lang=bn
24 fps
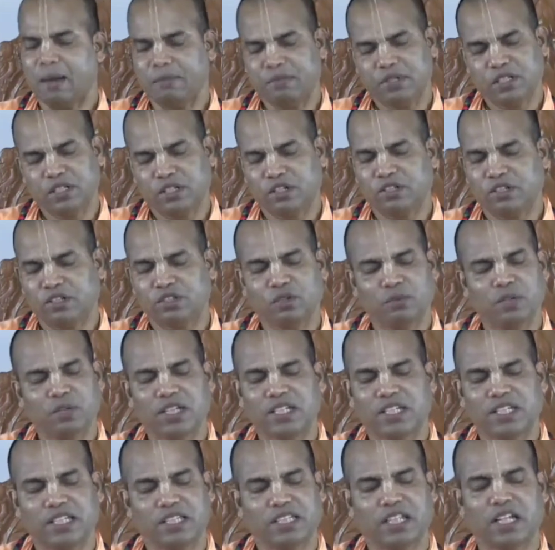আমি যেন
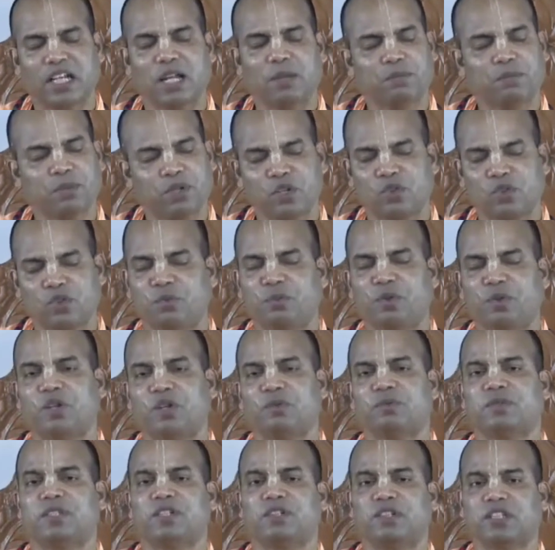তোমার গীতাটা পড়ে
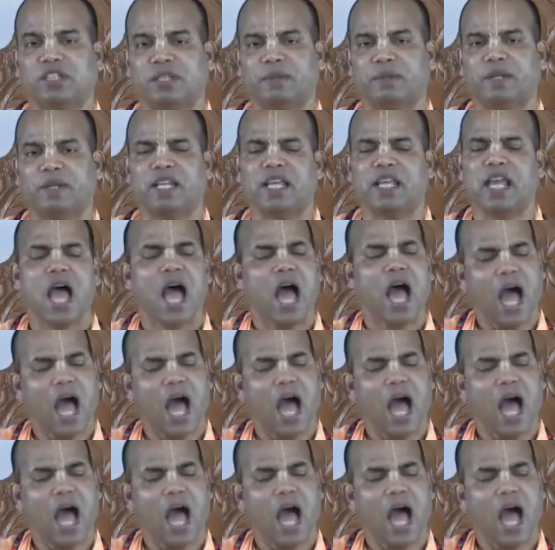উপলব্ধি করতে পারি